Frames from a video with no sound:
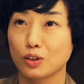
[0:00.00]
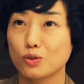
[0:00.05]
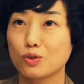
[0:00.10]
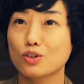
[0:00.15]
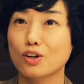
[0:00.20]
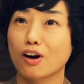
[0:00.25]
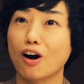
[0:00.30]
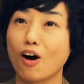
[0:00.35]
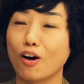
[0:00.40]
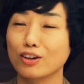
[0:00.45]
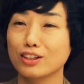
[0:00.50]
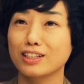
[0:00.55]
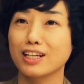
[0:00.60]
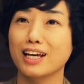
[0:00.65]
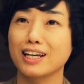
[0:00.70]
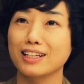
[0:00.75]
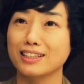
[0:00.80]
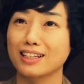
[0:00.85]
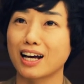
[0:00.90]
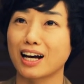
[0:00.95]
유저가
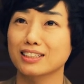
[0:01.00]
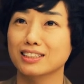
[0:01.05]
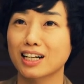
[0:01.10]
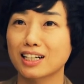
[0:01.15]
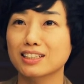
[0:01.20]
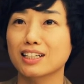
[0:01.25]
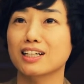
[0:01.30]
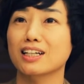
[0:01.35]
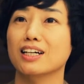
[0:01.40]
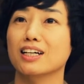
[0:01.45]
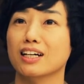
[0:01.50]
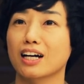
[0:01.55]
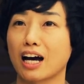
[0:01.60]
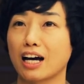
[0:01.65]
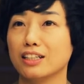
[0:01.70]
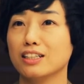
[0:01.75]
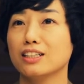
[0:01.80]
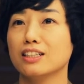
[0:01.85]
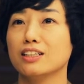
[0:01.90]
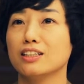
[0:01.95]
어디에 있나
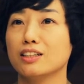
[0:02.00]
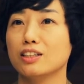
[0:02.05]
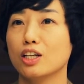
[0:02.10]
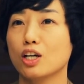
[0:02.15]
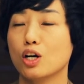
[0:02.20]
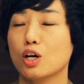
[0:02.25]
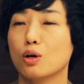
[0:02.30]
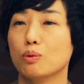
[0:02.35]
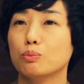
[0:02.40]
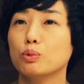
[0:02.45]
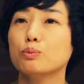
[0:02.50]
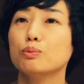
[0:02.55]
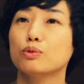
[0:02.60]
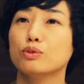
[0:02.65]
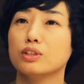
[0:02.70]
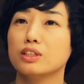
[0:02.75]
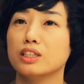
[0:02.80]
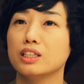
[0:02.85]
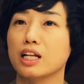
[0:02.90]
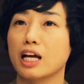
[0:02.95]
찾아가는
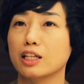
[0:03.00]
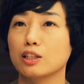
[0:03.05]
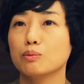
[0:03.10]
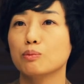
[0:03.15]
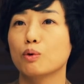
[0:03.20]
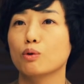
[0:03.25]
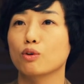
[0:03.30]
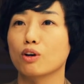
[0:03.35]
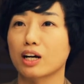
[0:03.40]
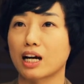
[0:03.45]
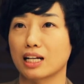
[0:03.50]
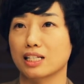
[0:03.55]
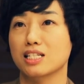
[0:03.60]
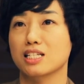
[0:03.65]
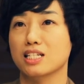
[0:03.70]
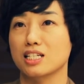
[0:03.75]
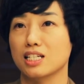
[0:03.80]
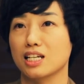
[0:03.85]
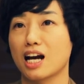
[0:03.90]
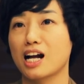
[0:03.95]
부분을 애드몹과
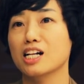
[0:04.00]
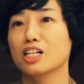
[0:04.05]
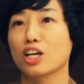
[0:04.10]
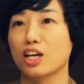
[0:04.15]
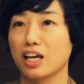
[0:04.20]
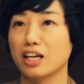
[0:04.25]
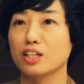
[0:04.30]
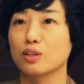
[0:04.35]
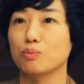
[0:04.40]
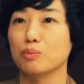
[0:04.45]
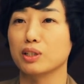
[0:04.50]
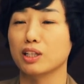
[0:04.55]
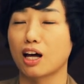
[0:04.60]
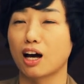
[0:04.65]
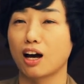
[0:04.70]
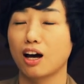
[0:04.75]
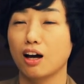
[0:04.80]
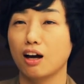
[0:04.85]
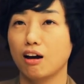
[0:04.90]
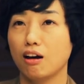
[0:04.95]
같이 할
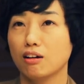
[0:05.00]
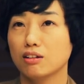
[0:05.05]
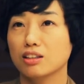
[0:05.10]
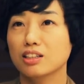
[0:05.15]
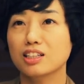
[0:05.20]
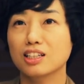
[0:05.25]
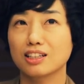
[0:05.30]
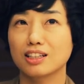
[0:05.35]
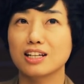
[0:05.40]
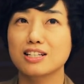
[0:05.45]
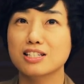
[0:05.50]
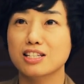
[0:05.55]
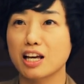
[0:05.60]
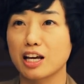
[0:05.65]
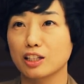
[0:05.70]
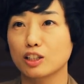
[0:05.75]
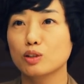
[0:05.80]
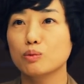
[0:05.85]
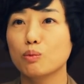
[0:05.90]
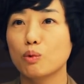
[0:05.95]
계획입니다. 특히나 이제
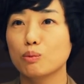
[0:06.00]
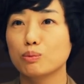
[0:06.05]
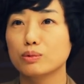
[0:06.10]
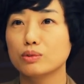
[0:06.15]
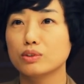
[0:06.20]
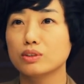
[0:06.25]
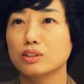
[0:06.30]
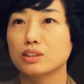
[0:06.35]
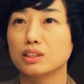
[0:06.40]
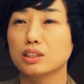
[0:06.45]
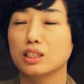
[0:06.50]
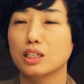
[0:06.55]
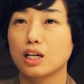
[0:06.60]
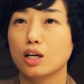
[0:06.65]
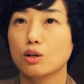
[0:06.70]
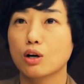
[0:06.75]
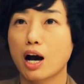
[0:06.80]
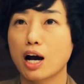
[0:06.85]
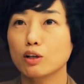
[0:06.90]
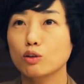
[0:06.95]
애드몹은
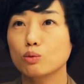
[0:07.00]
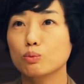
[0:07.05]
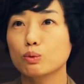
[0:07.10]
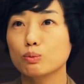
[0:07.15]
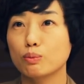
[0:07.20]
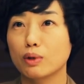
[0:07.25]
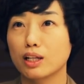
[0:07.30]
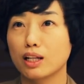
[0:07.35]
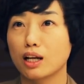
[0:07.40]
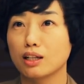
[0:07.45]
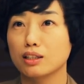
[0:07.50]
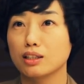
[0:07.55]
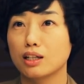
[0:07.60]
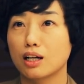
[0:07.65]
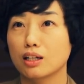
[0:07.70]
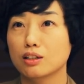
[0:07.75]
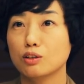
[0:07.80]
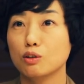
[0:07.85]
한국뿐만이 아니라